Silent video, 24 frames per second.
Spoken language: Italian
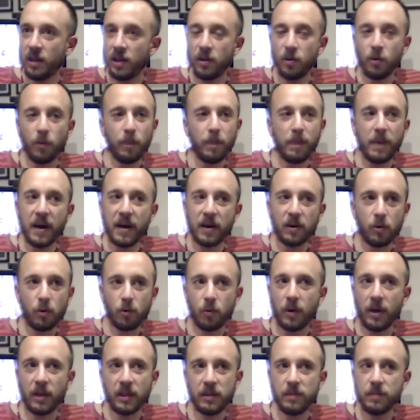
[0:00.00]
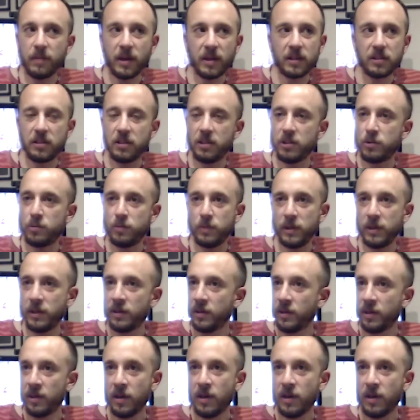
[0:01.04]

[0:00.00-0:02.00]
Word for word: e non parlo qua di marxismi,